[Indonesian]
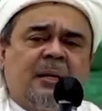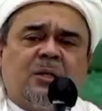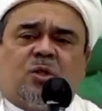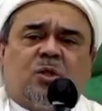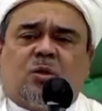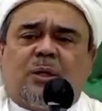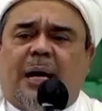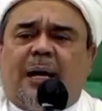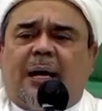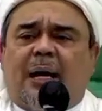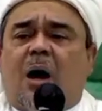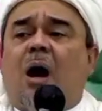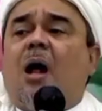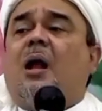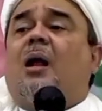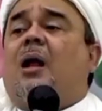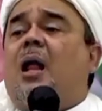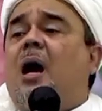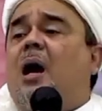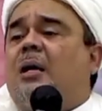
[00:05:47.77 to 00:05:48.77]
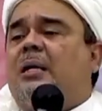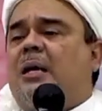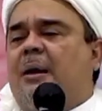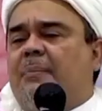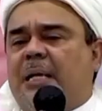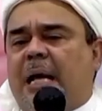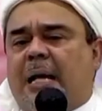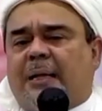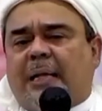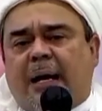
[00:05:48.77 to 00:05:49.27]
Saudara Allah yang
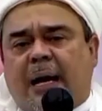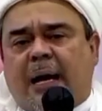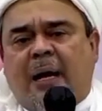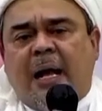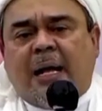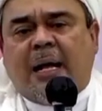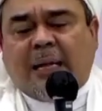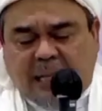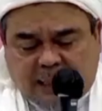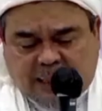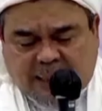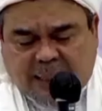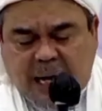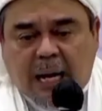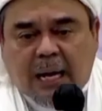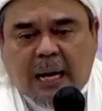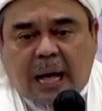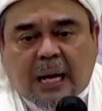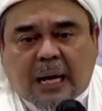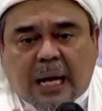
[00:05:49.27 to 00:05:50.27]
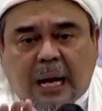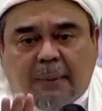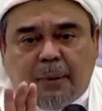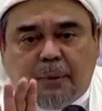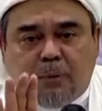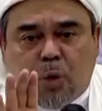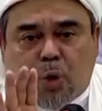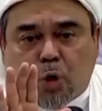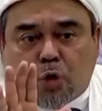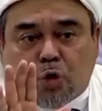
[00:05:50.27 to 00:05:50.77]
menyatakan, tidaklah kami
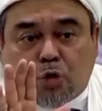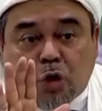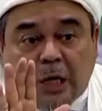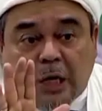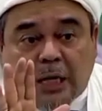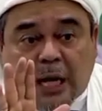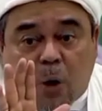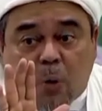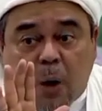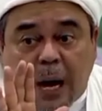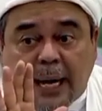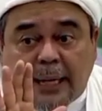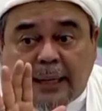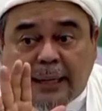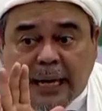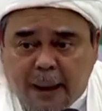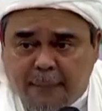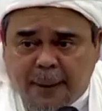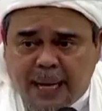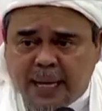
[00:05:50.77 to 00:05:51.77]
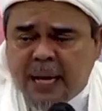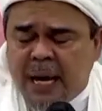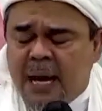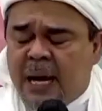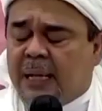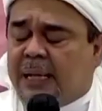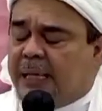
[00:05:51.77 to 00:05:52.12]
mengutus engkau wahai Nabi,